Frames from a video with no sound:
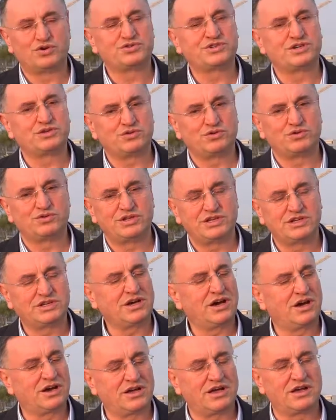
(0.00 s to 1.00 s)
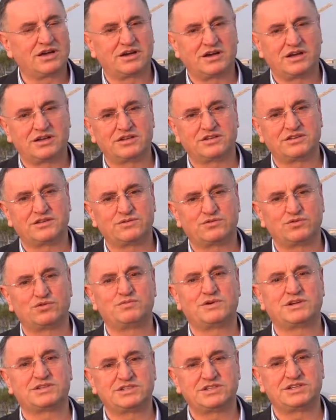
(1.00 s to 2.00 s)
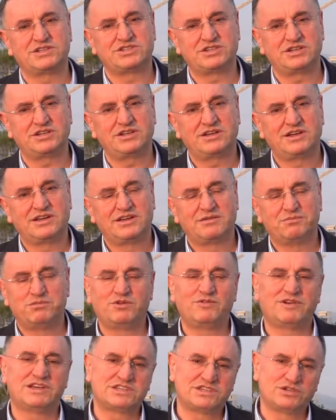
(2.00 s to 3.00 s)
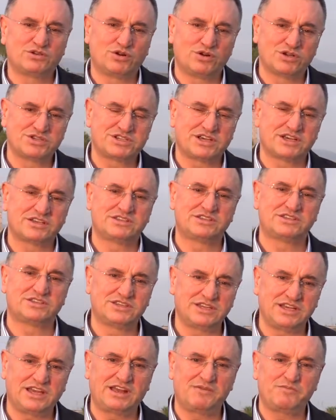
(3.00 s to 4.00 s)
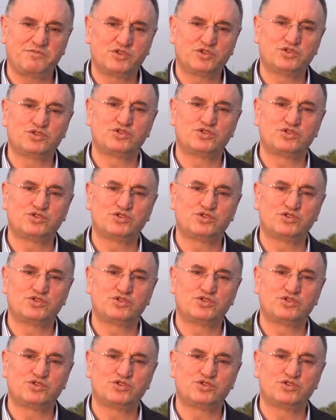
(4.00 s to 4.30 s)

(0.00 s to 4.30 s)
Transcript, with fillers: Orta Doğu'daki akan kanın da durması için bir vesile olacaktır diye